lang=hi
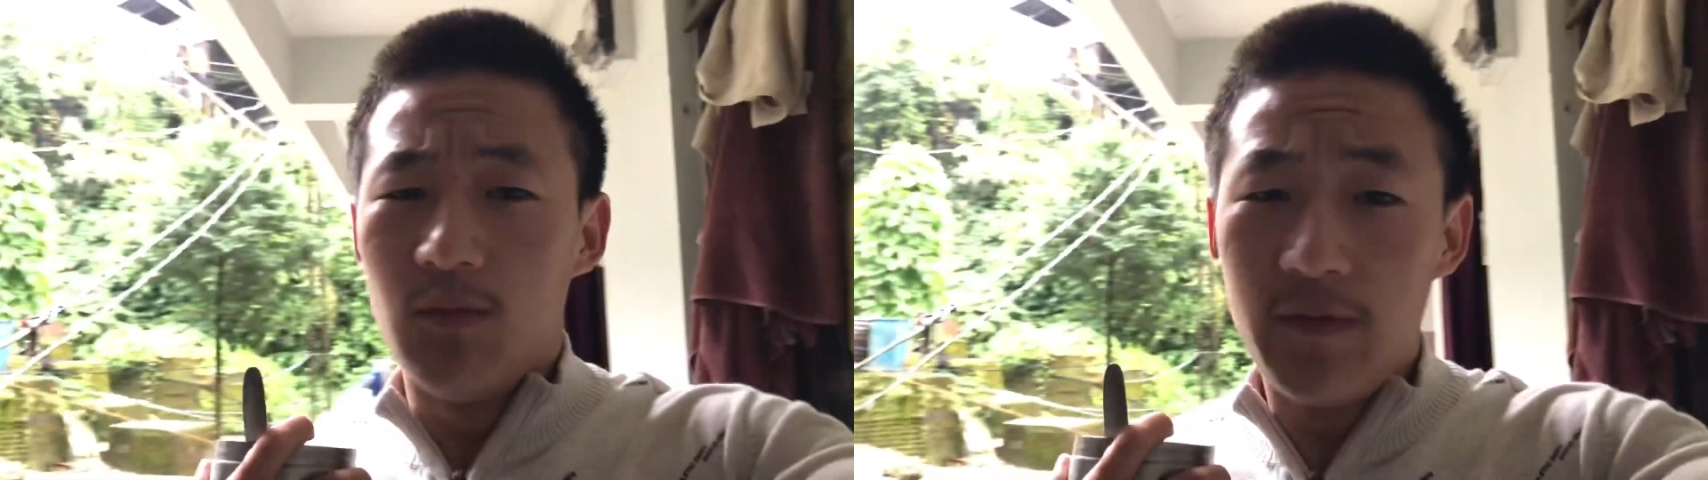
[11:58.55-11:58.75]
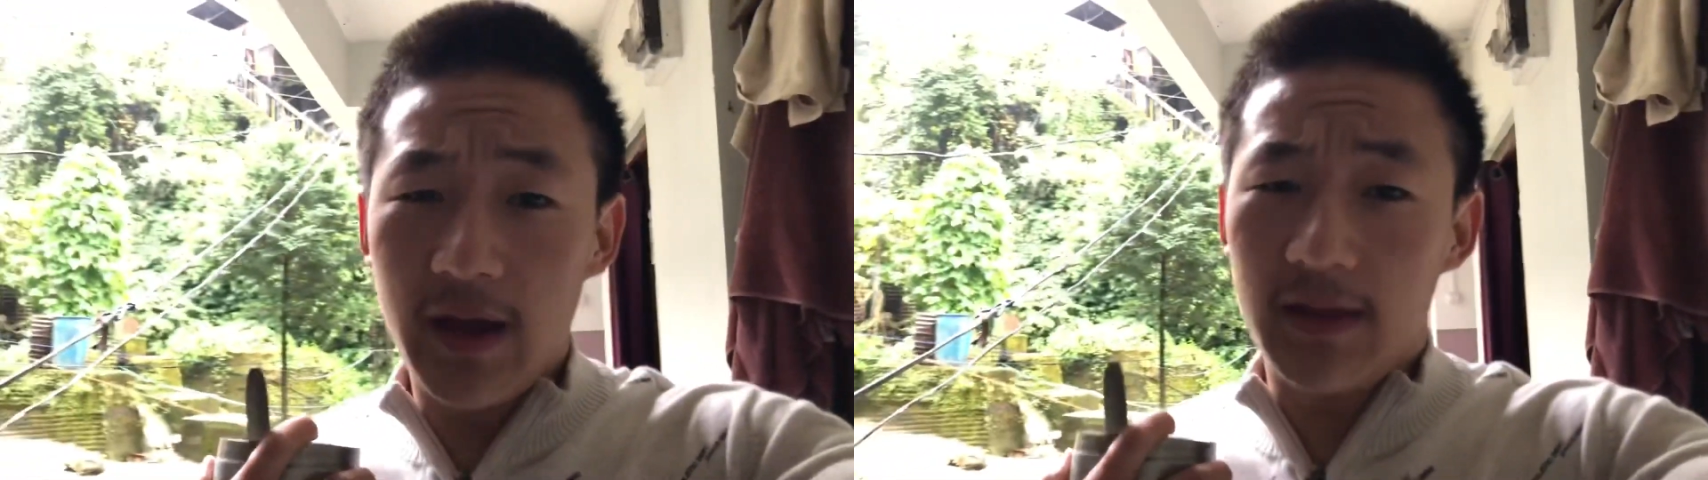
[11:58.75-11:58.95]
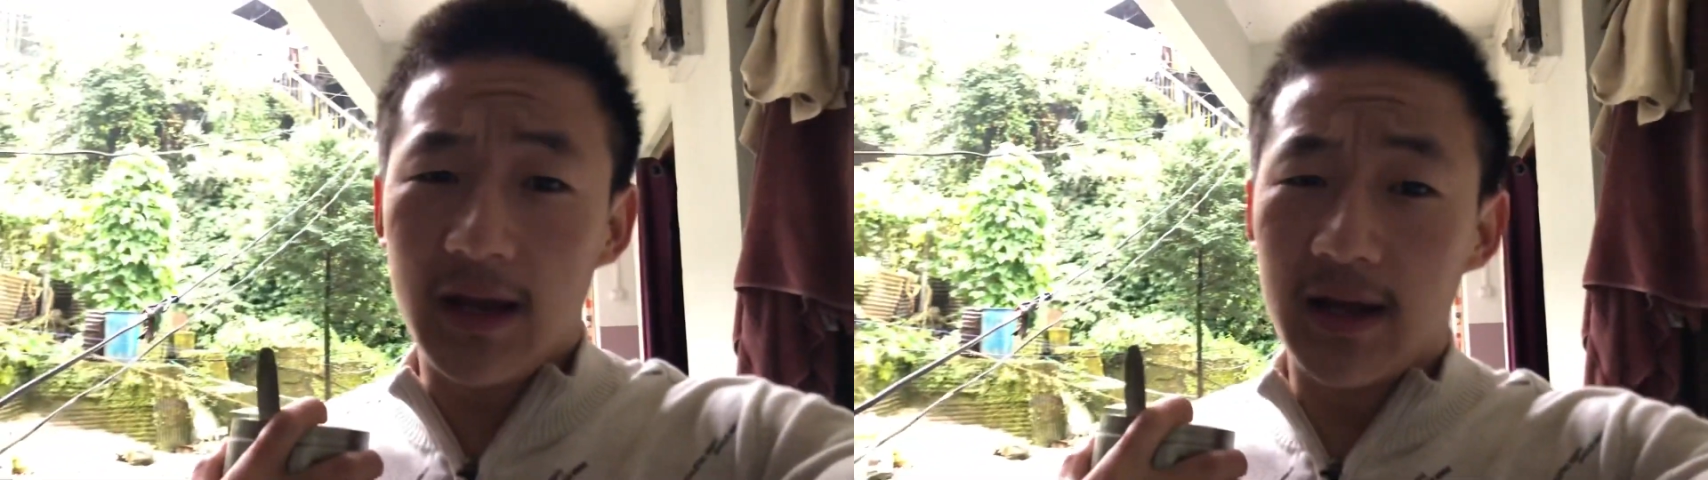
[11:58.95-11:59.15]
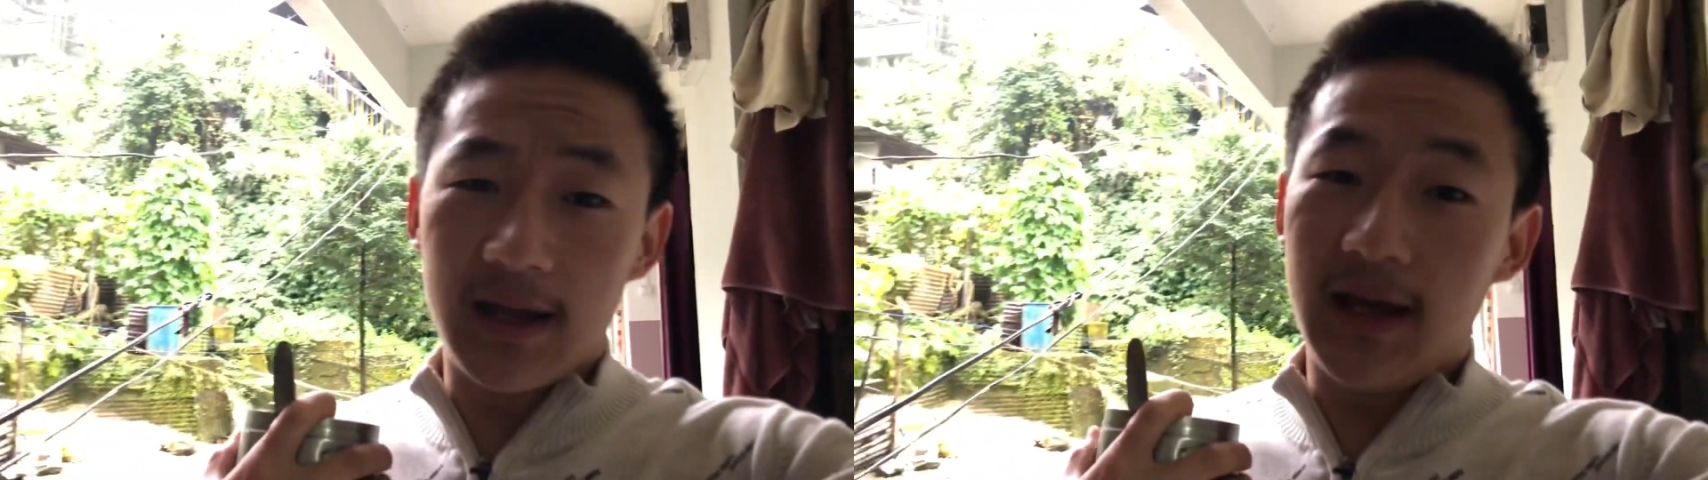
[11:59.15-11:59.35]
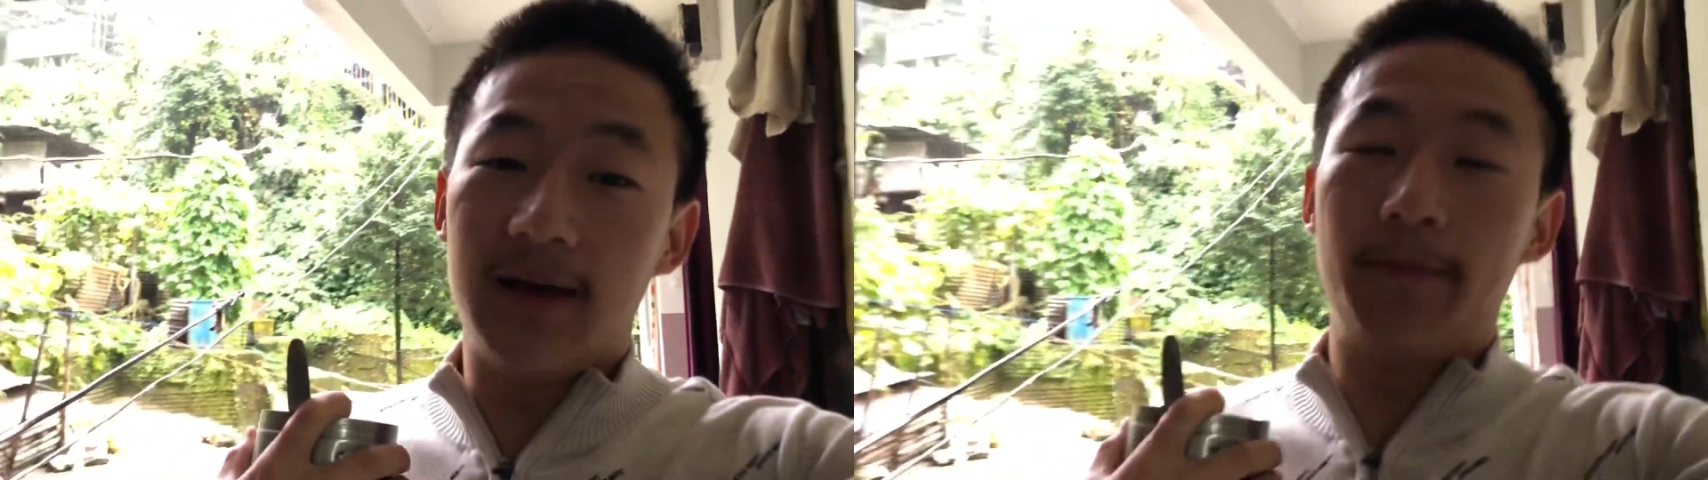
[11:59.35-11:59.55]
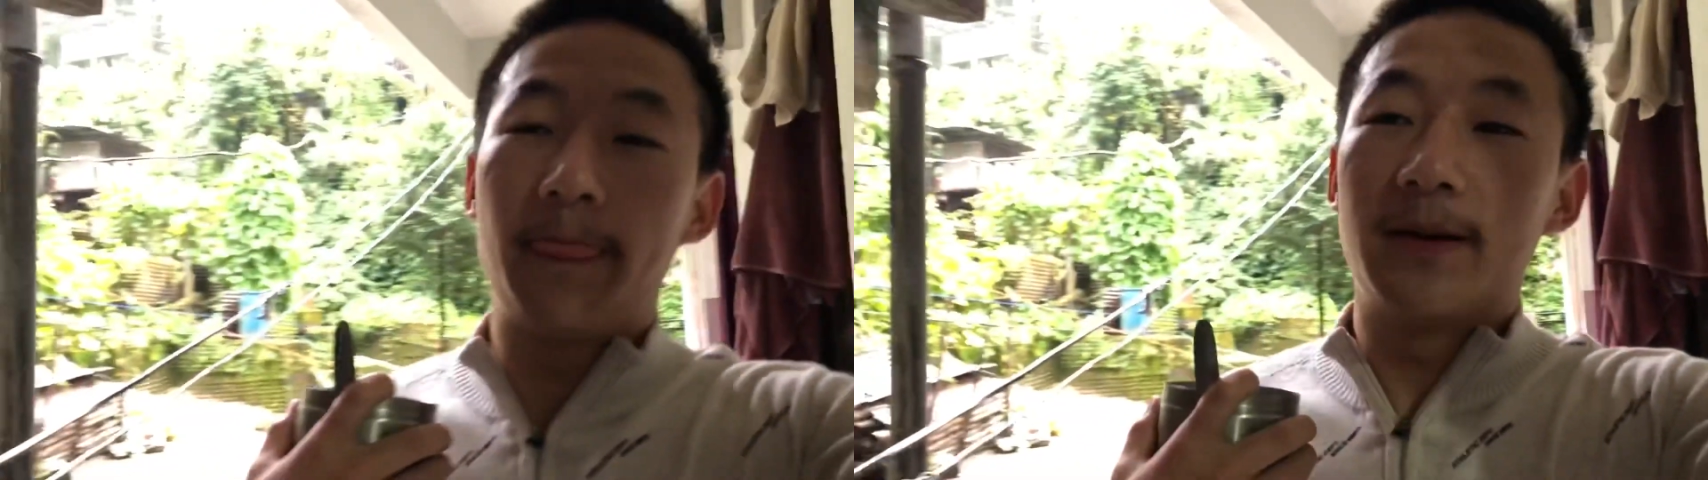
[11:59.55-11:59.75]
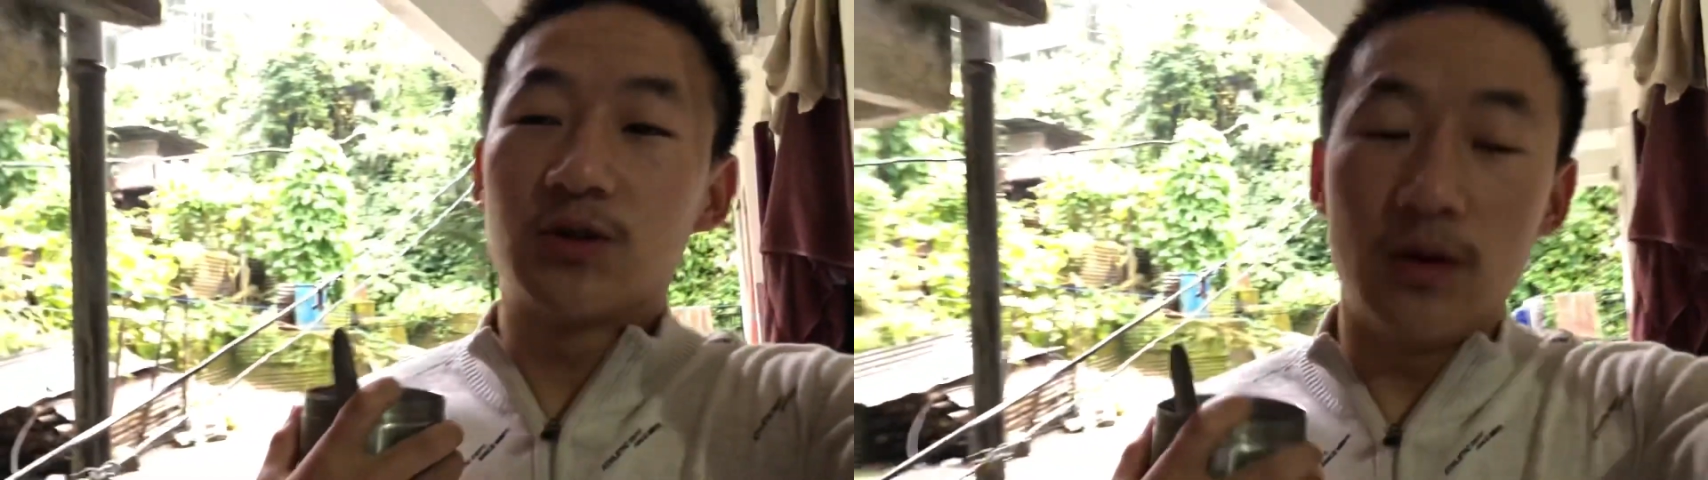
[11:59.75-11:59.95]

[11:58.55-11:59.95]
मूवी देखने के लिए सो